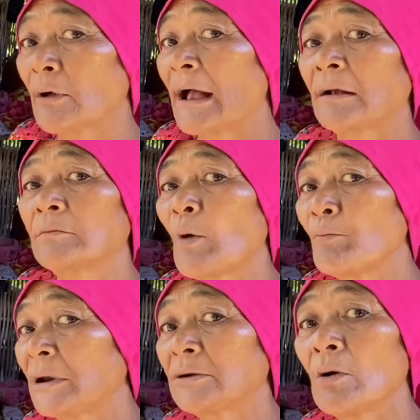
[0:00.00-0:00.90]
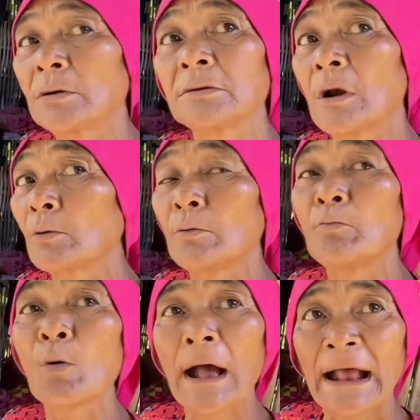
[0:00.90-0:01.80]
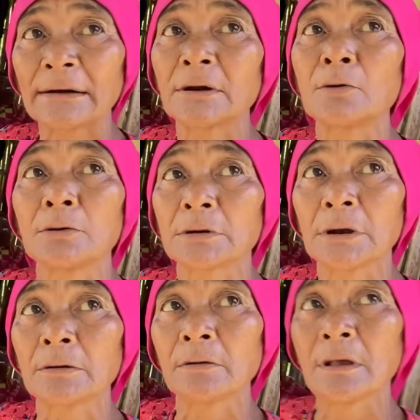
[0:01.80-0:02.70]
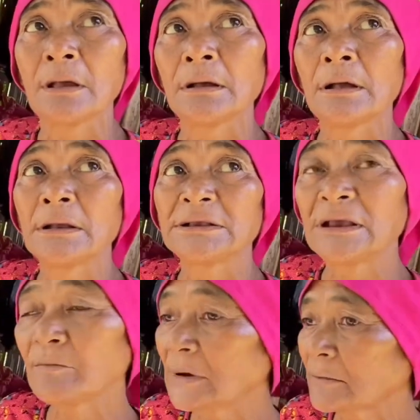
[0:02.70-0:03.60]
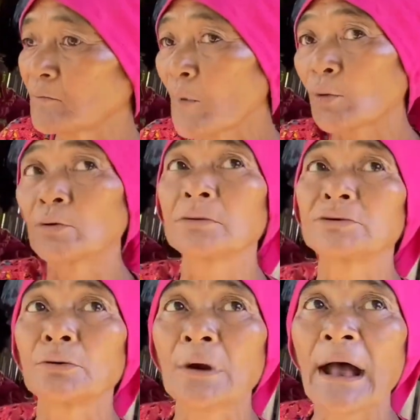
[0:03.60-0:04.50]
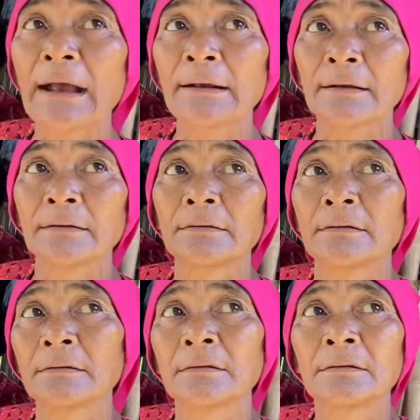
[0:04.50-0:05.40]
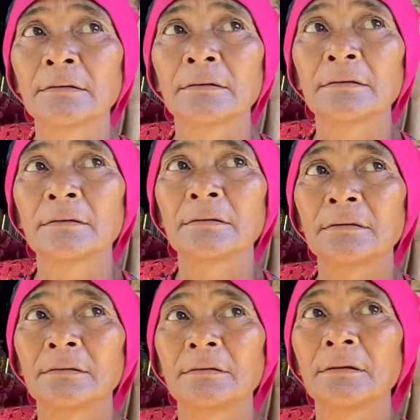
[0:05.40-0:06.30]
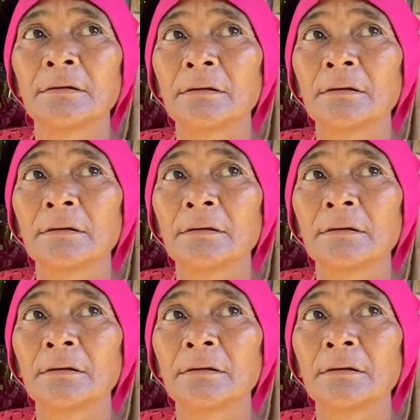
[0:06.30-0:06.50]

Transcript: nó ăn một mình nó đâu có múc ăn đâu có được đâu yeah. Dạ. chỉ mình múc cho nó ăn đúc cho ăn